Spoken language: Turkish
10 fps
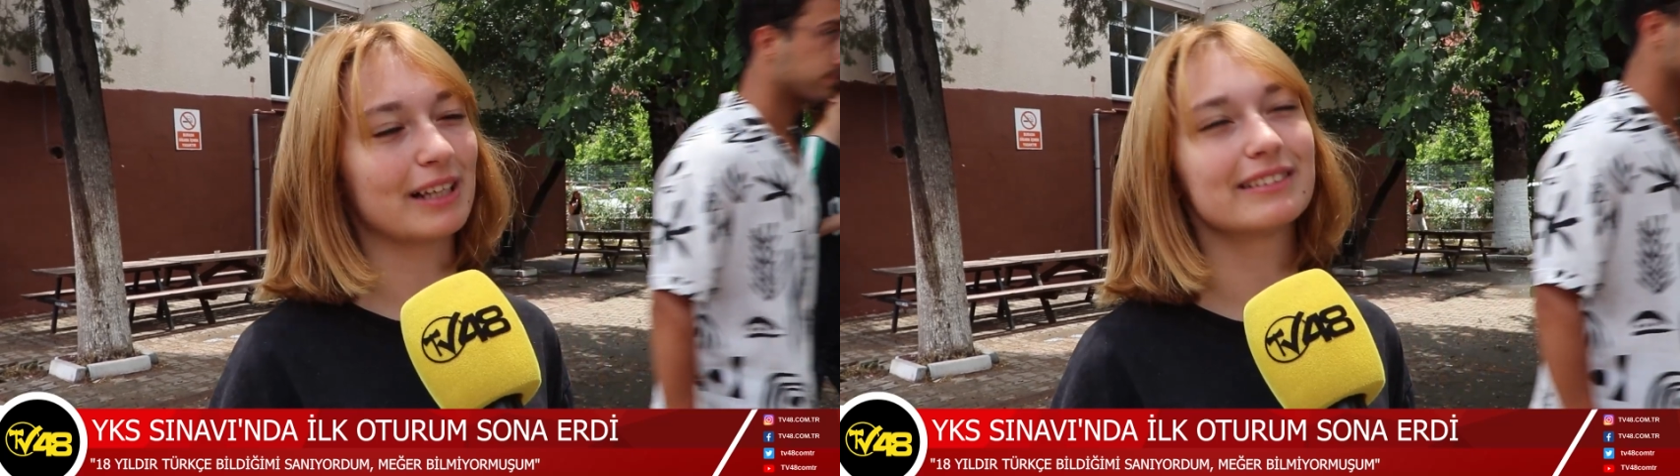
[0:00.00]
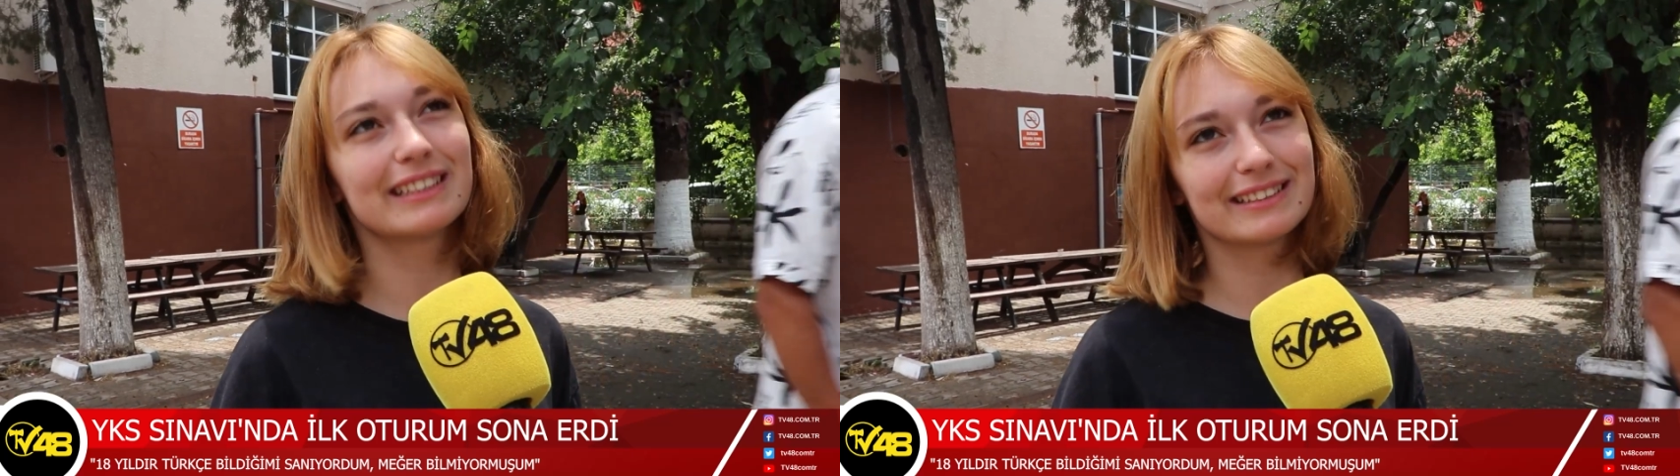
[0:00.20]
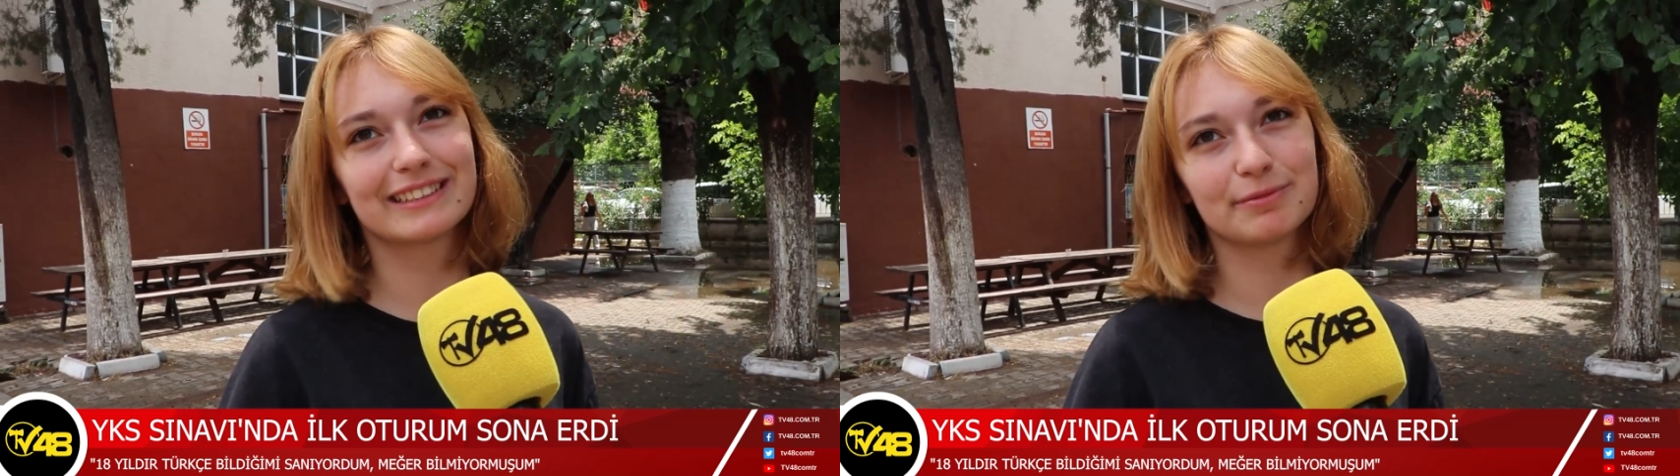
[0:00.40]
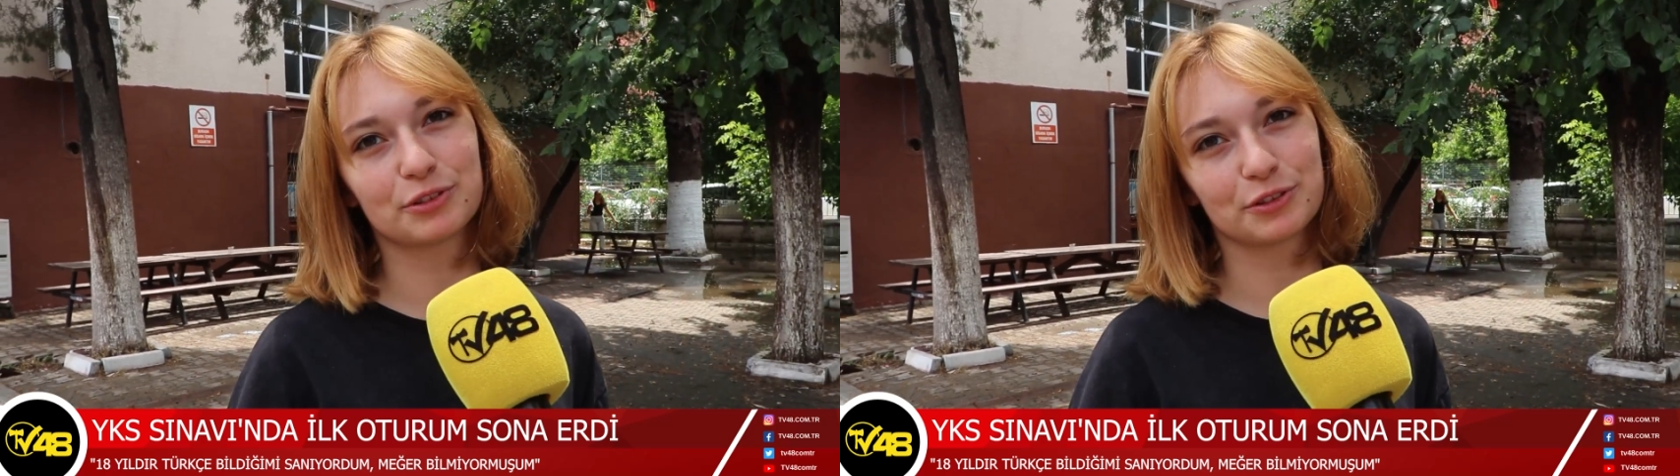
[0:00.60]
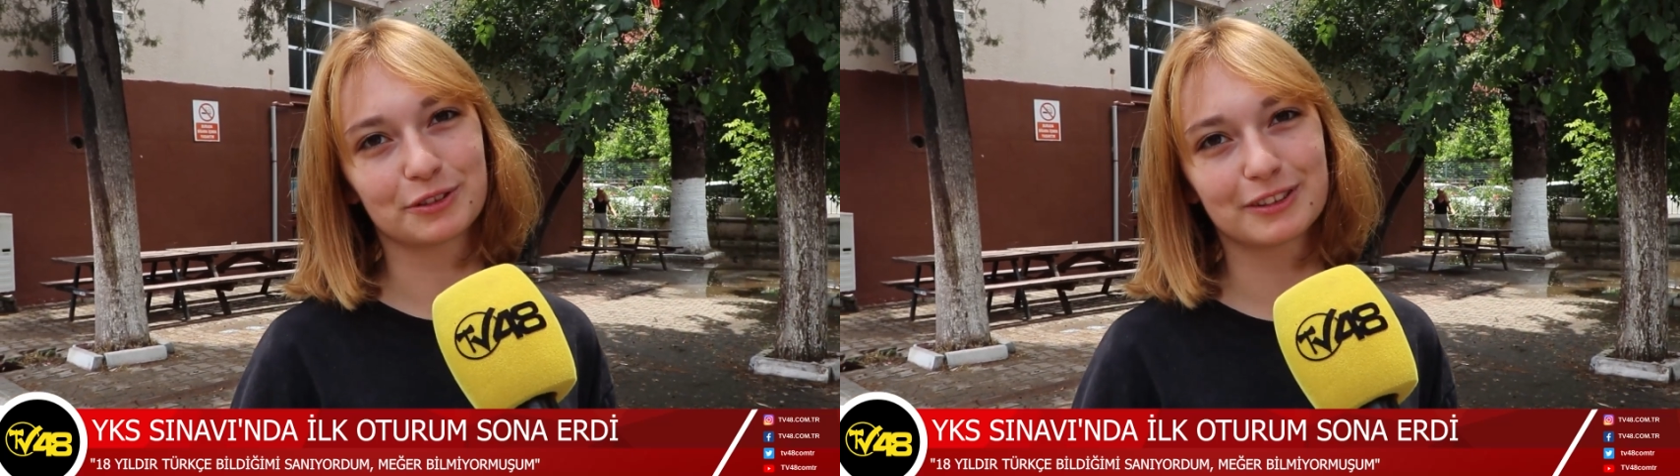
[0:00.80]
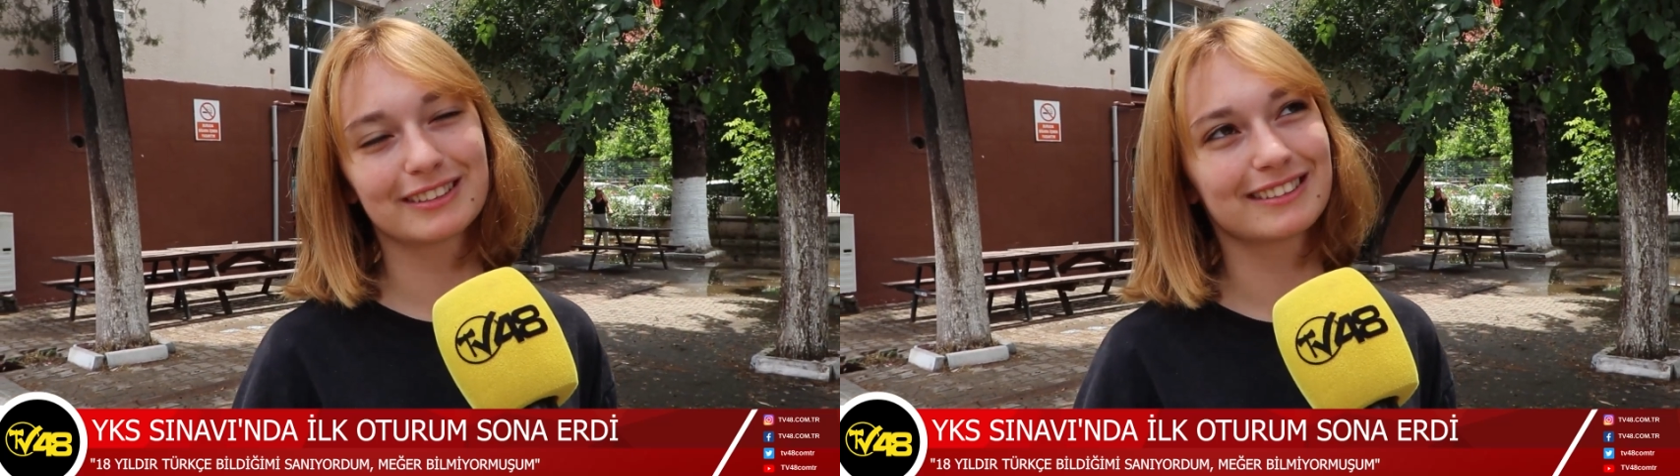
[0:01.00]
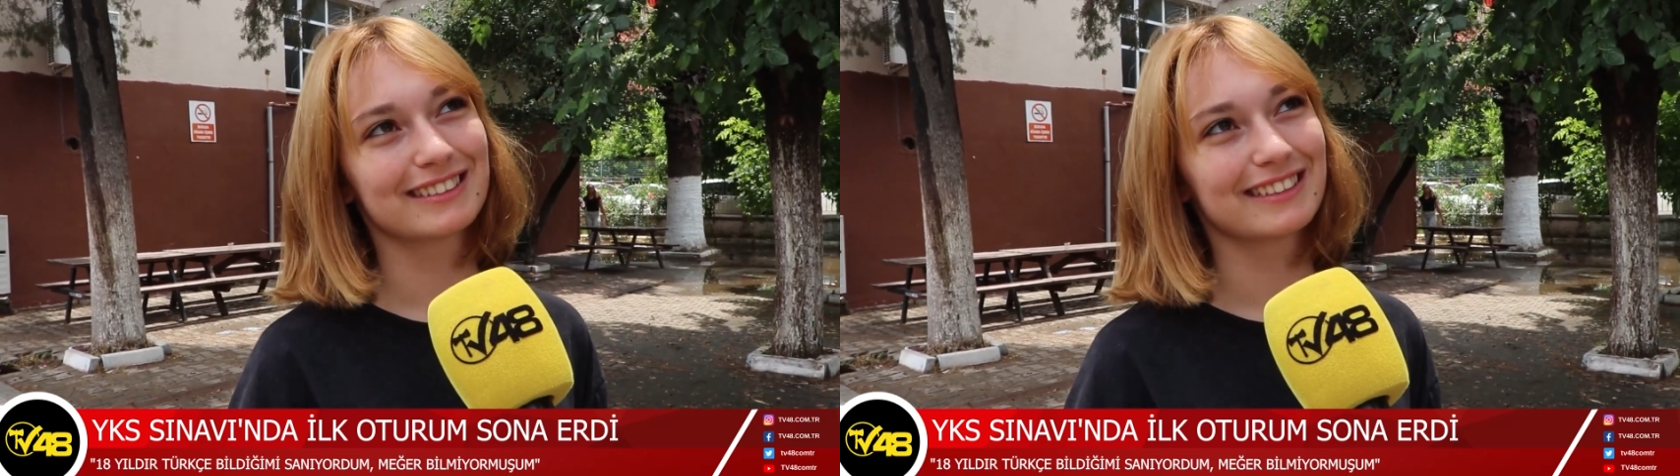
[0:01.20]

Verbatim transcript: Ben dilciyim çünkü.